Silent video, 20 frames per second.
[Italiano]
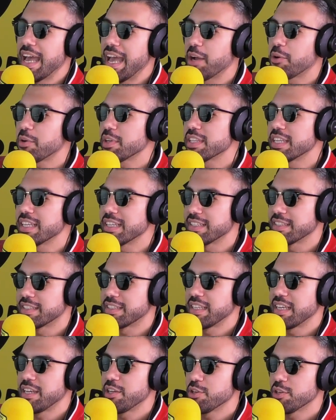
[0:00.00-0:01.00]
E quindi
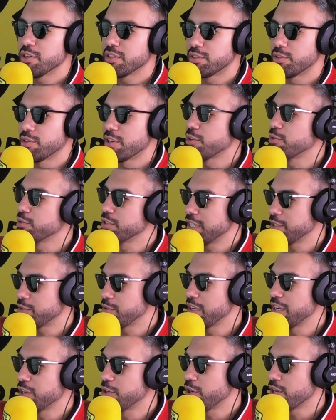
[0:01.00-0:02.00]
se io ti ho
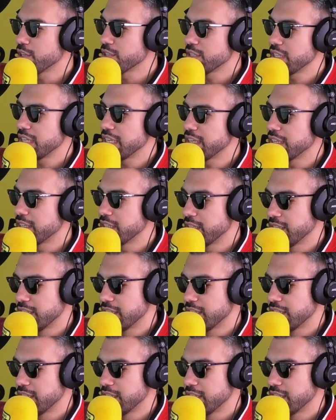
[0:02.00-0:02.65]
raccontato delle cose